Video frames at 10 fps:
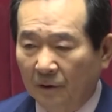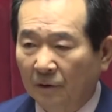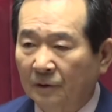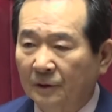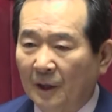
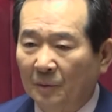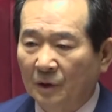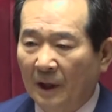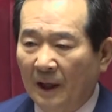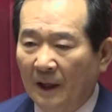어느
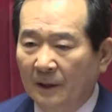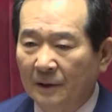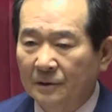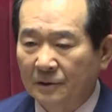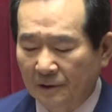때보다
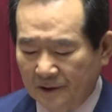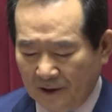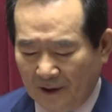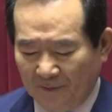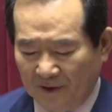
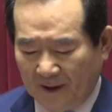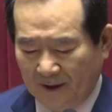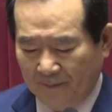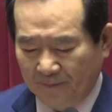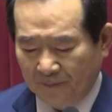절실합니다.